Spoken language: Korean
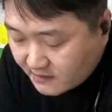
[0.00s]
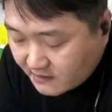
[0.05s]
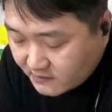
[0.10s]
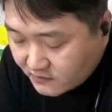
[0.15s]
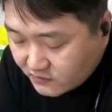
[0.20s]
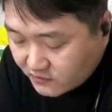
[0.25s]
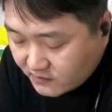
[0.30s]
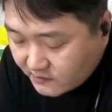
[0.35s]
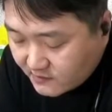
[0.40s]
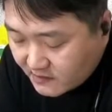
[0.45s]

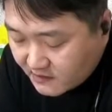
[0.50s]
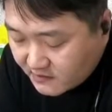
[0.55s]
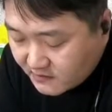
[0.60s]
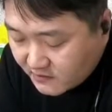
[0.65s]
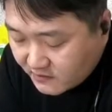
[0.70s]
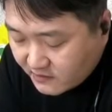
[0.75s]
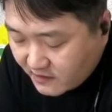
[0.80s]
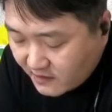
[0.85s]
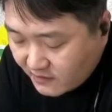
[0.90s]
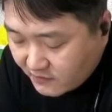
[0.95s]

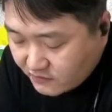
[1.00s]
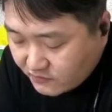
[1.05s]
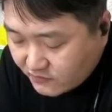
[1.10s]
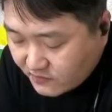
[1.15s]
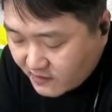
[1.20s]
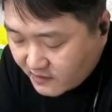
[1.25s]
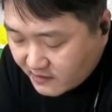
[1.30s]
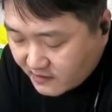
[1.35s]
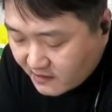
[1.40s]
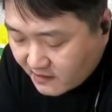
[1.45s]
주님께서
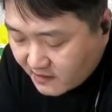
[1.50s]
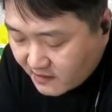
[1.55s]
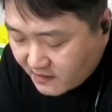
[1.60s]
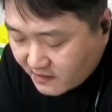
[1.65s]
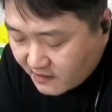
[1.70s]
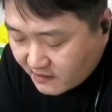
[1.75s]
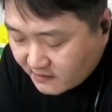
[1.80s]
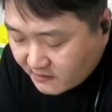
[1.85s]
예후에게